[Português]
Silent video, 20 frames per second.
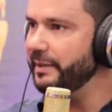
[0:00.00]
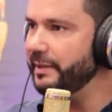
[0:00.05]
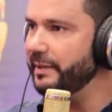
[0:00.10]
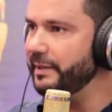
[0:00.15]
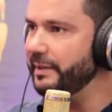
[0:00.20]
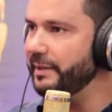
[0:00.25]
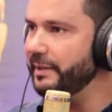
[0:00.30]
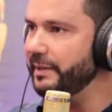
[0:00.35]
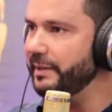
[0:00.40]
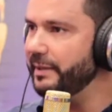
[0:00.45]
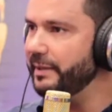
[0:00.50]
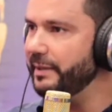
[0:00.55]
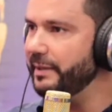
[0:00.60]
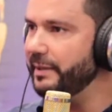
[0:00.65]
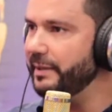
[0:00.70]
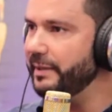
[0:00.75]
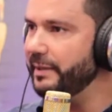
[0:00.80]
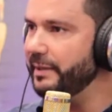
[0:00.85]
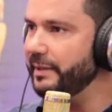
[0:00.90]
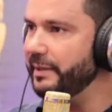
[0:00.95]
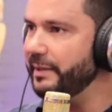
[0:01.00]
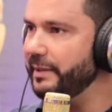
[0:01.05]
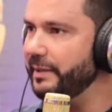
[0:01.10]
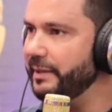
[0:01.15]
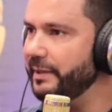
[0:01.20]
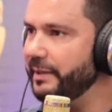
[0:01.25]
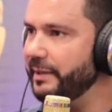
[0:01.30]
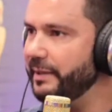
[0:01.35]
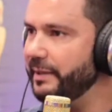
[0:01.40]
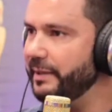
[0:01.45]
nos espera, porque o
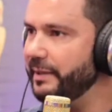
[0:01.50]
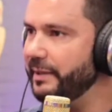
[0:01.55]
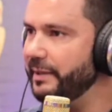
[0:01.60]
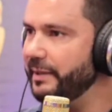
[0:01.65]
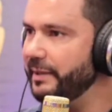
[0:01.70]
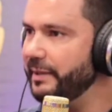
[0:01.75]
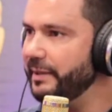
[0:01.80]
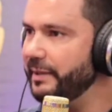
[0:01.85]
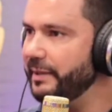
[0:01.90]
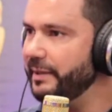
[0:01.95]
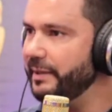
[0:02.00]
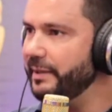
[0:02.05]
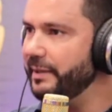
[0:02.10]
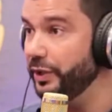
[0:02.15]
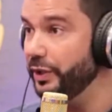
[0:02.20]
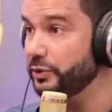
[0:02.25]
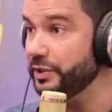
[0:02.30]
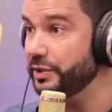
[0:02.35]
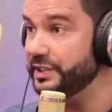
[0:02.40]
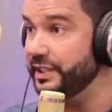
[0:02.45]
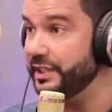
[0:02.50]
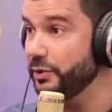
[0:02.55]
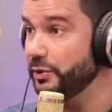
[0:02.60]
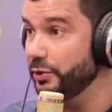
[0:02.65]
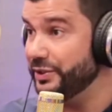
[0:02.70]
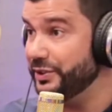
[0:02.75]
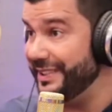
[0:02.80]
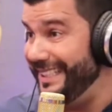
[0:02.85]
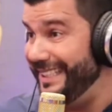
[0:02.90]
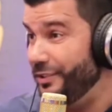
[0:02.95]
futuro do corretor de
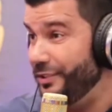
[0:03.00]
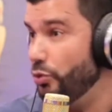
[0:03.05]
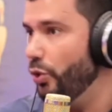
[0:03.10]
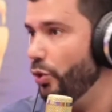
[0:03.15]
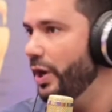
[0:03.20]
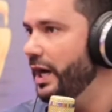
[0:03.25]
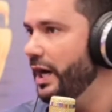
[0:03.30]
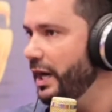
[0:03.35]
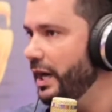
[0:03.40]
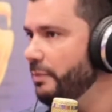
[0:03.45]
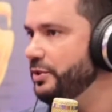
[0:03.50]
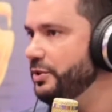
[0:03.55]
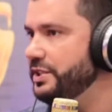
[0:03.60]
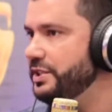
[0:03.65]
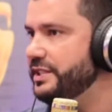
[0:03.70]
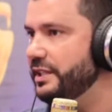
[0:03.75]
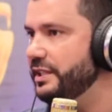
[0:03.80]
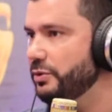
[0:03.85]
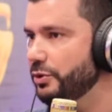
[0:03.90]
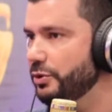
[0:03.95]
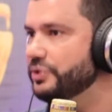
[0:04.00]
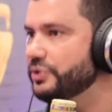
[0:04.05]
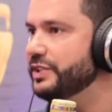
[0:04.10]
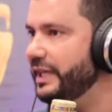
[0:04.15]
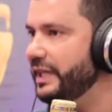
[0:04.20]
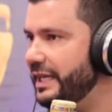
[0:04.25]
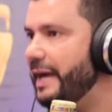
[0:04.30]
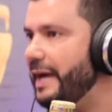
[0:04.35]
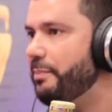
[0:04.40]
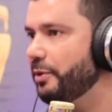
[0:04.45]
seguros e do ramo de seguros,
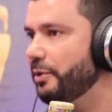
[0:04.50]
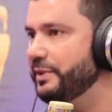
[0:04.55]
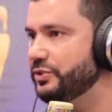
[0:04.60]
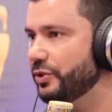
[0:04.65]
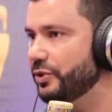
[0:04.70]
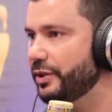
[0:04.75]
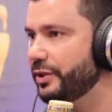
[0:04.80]
ele é promissor.